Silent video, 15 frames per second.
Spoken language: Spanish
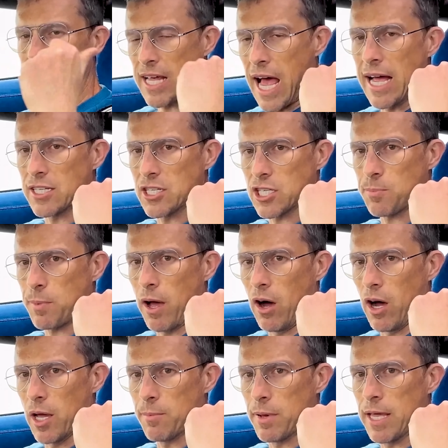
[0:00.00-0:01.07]
montado justo
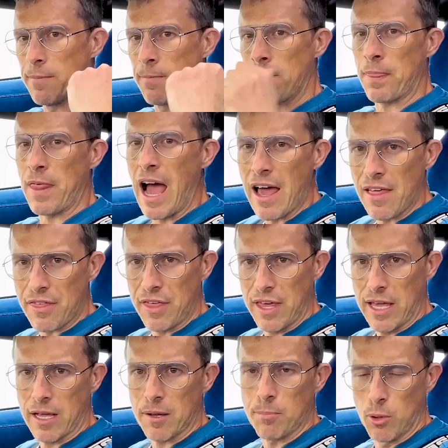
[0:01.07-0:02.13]
atrás de mí. Esa
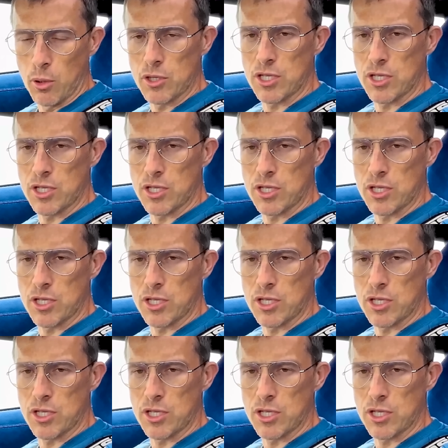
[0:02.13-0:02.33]
cosa